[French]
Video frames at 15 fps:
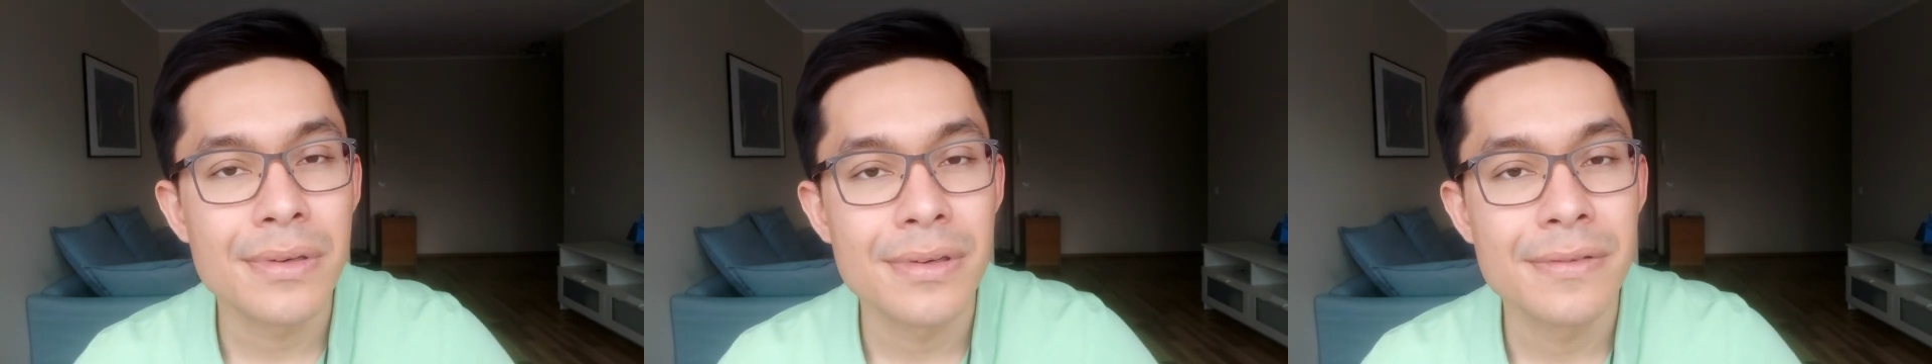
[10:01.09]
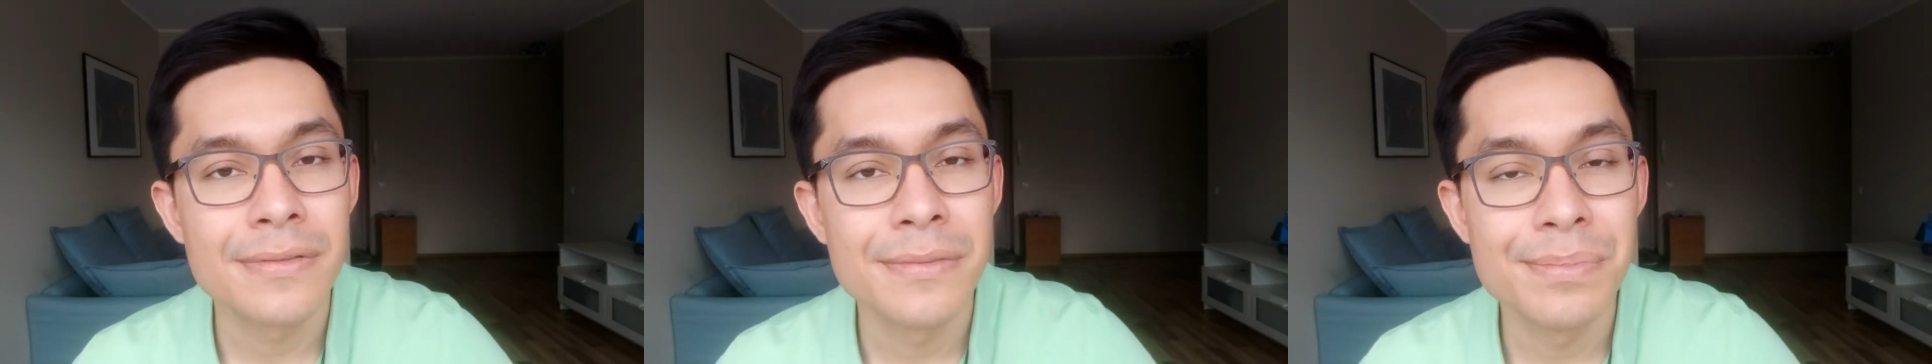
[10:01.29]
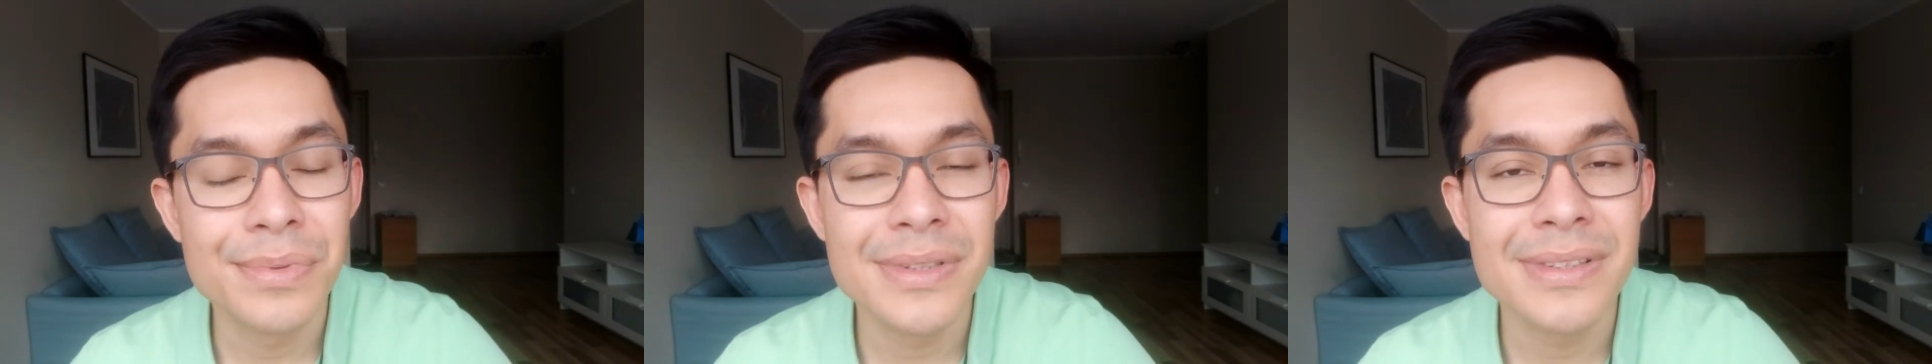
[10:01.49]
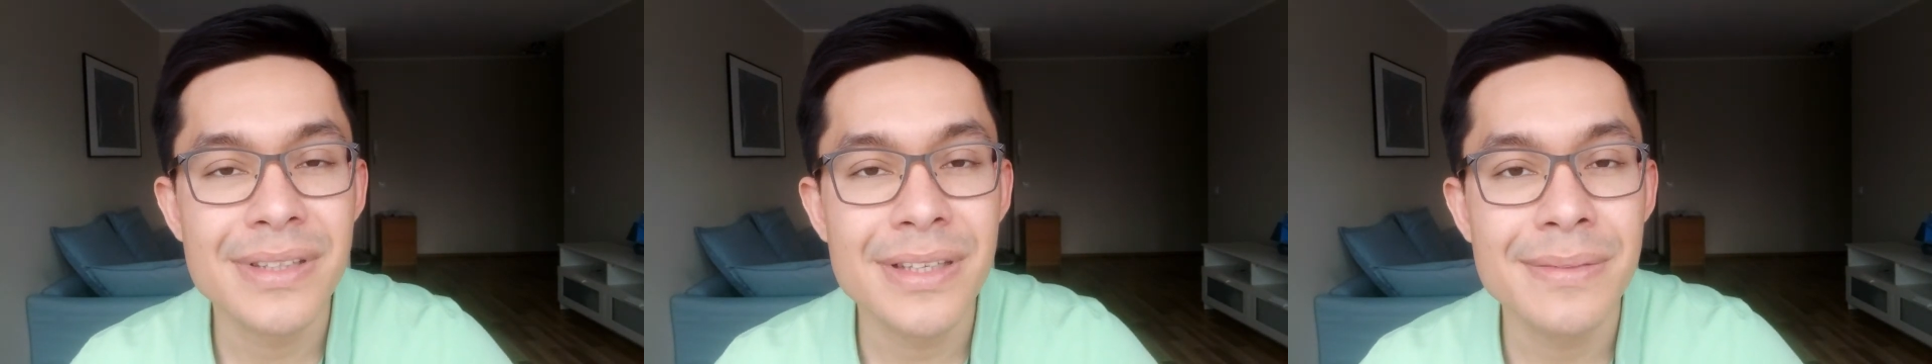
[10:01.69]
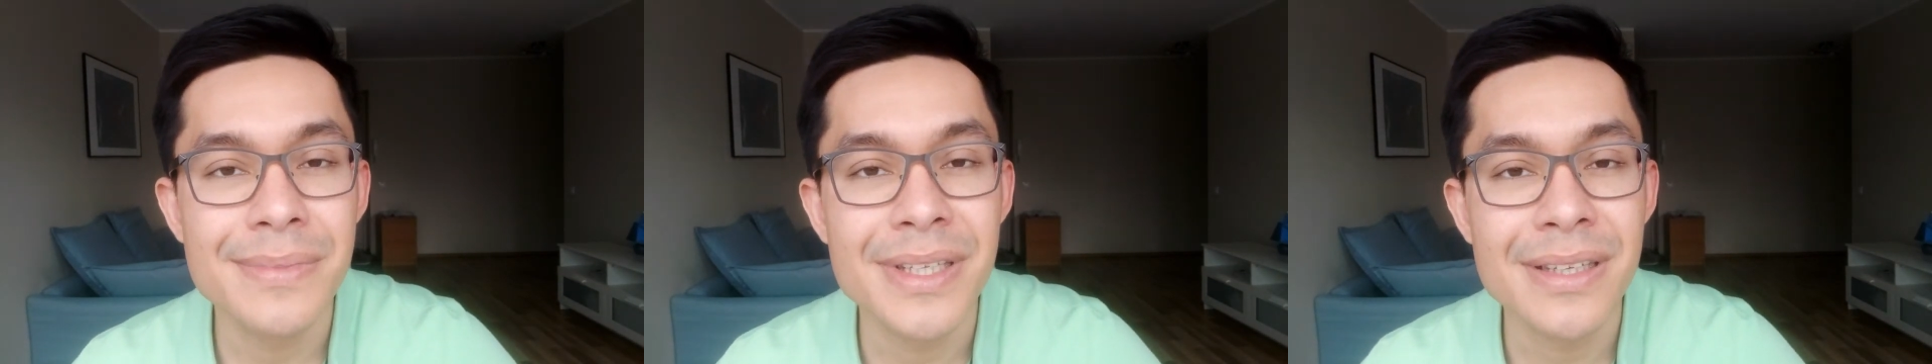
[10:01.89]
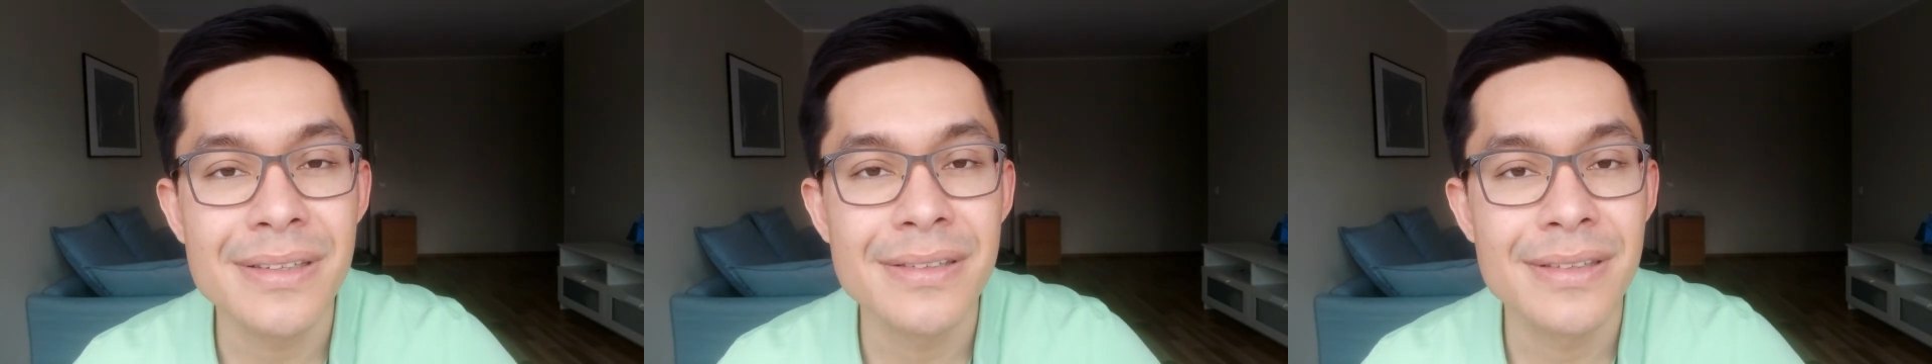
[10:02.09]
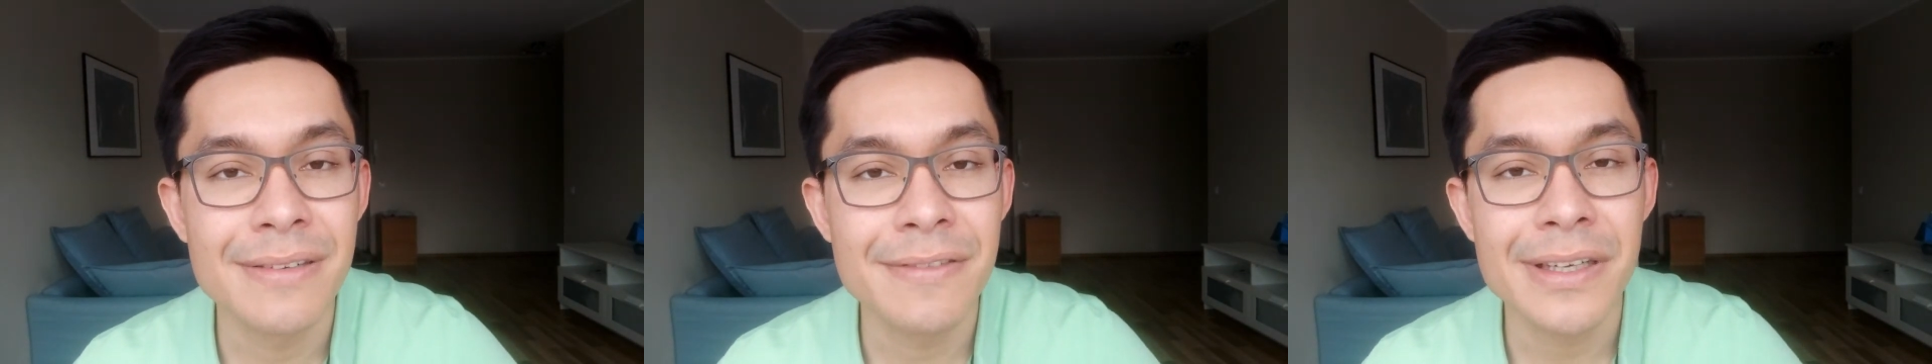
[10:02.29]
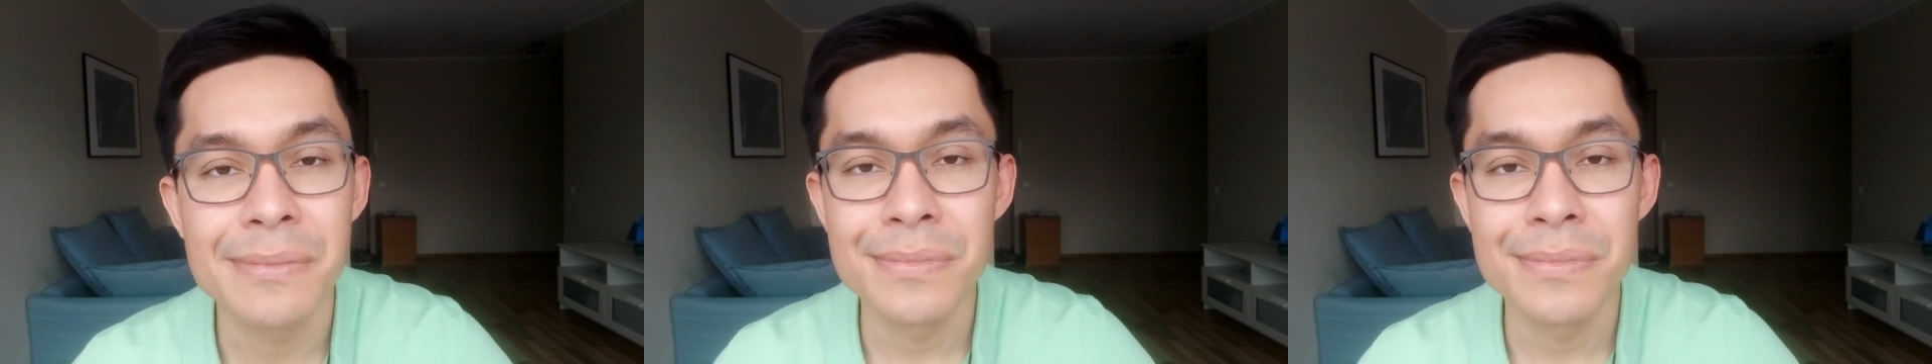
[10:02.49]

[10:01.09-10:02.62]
que vous puissiez eh bien avoir